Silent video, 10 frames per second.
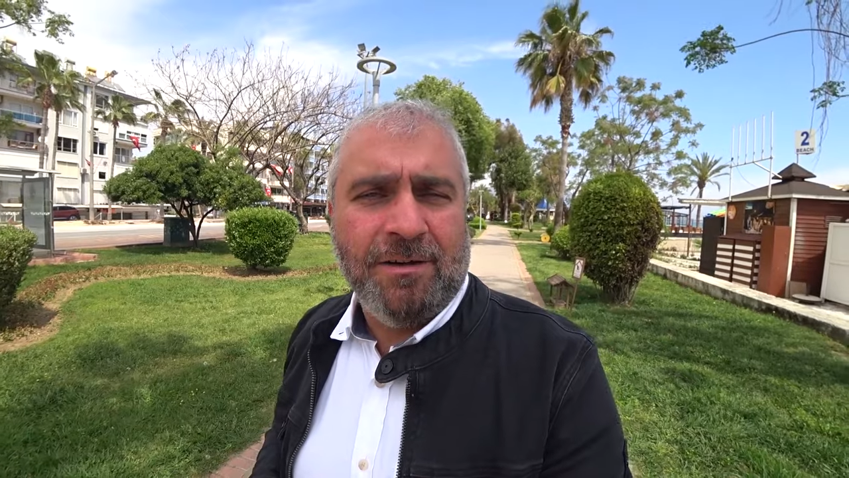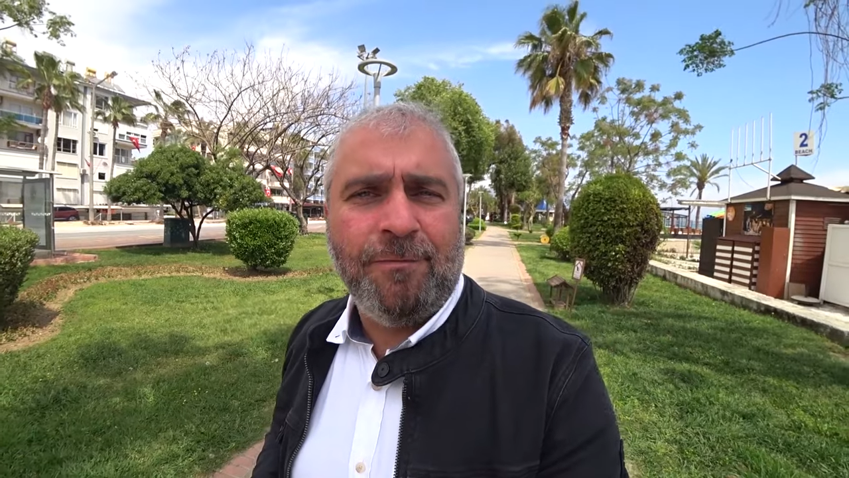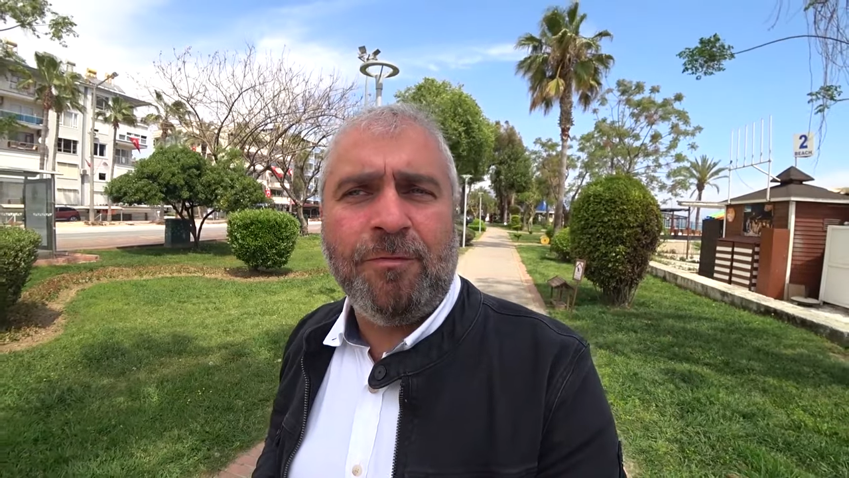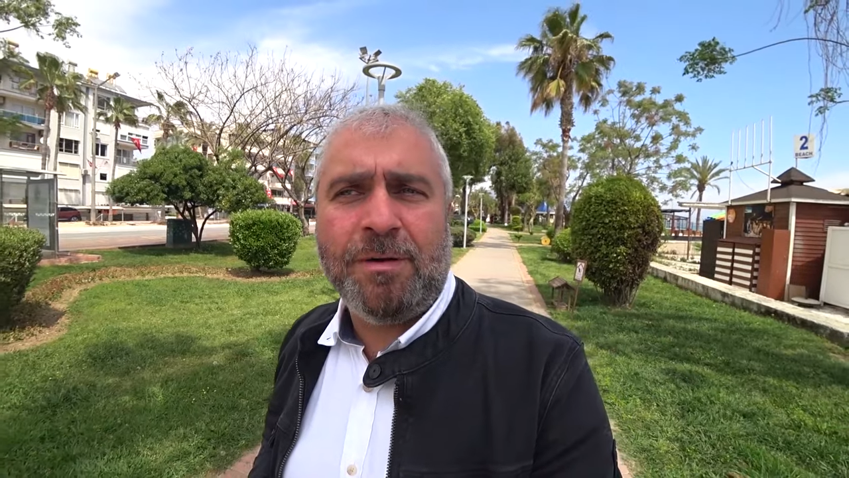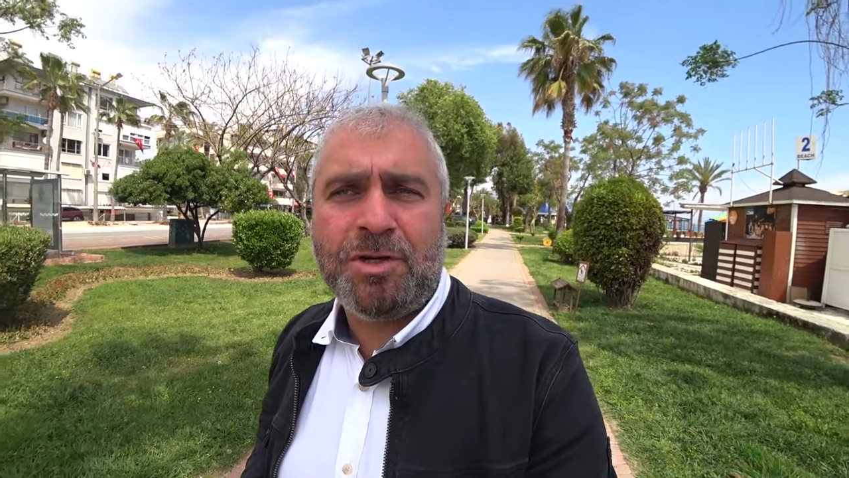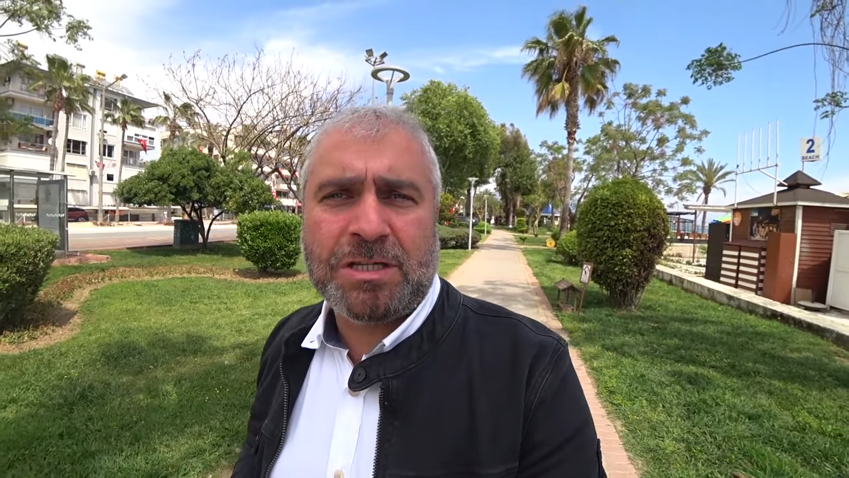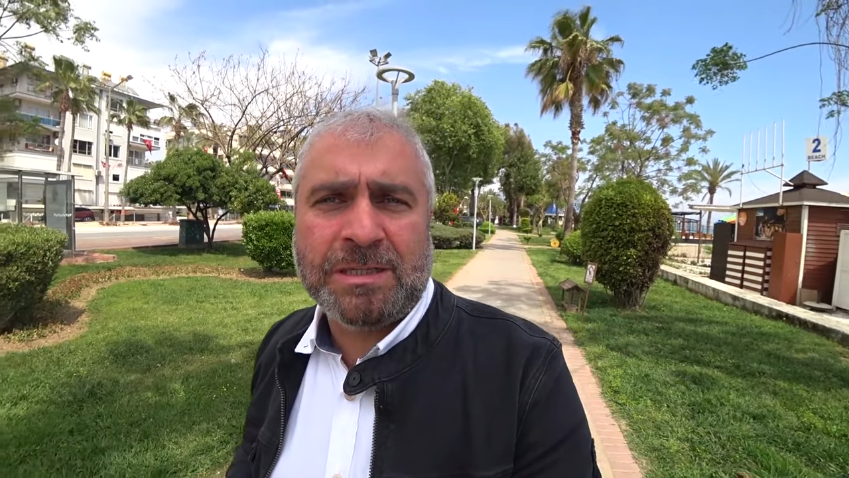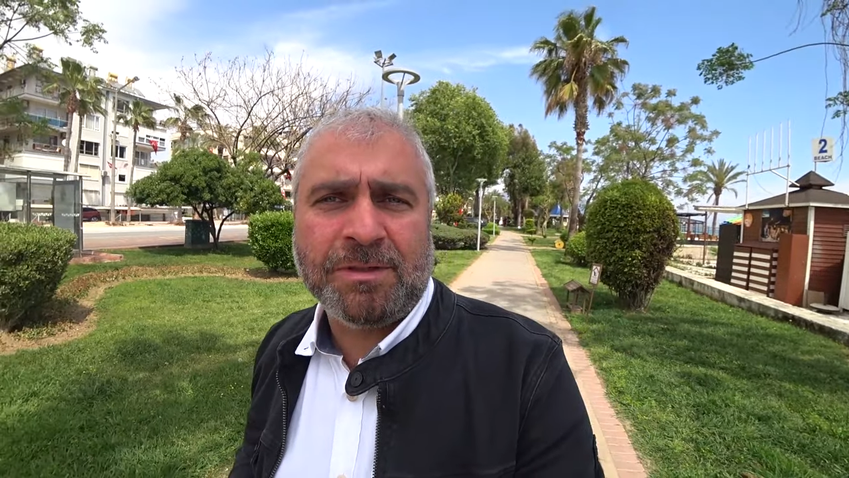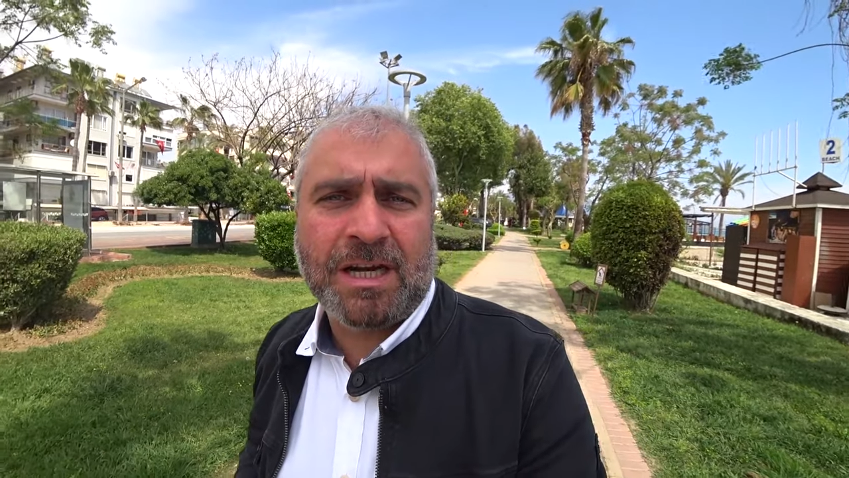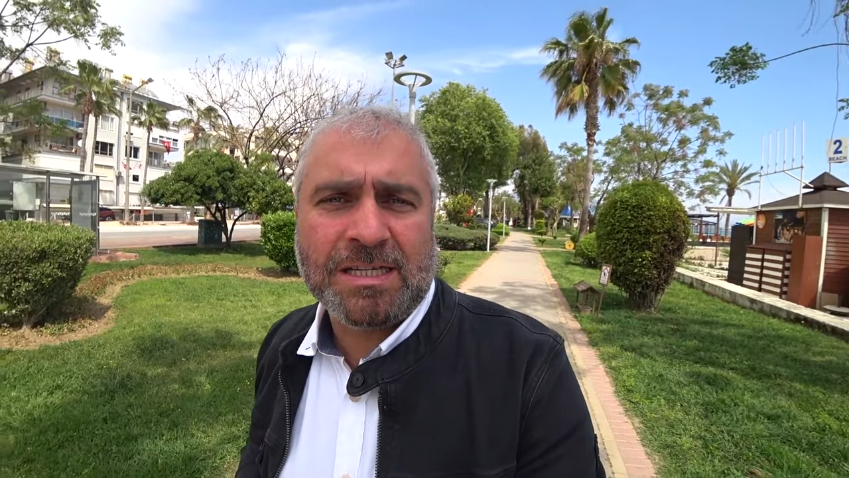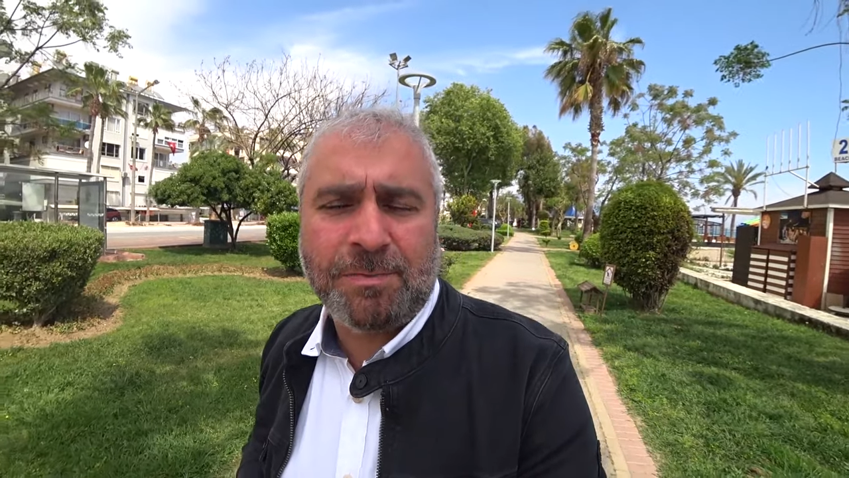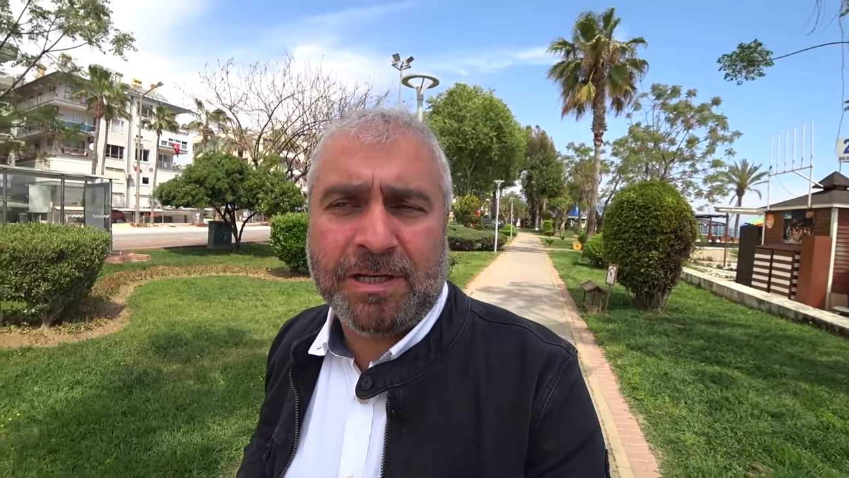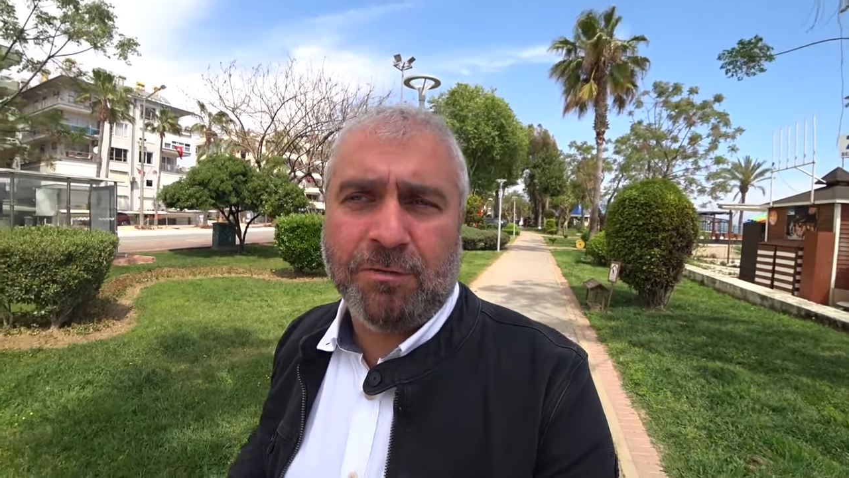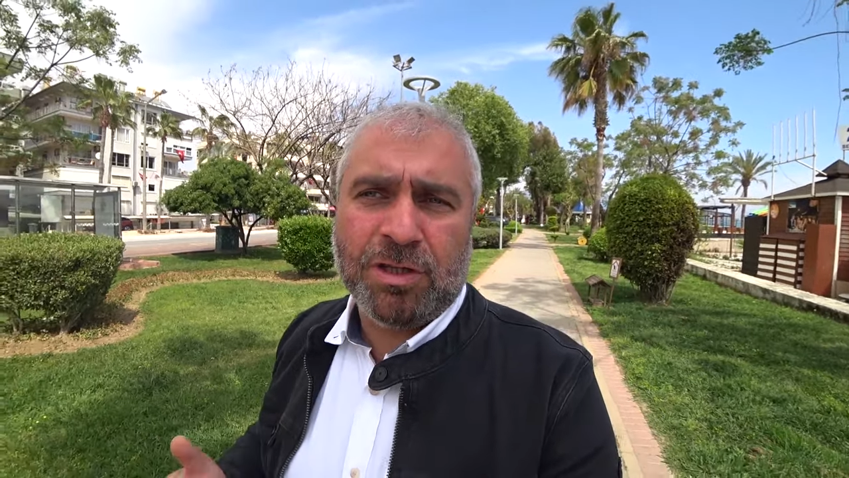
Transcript: в общественном транспорте.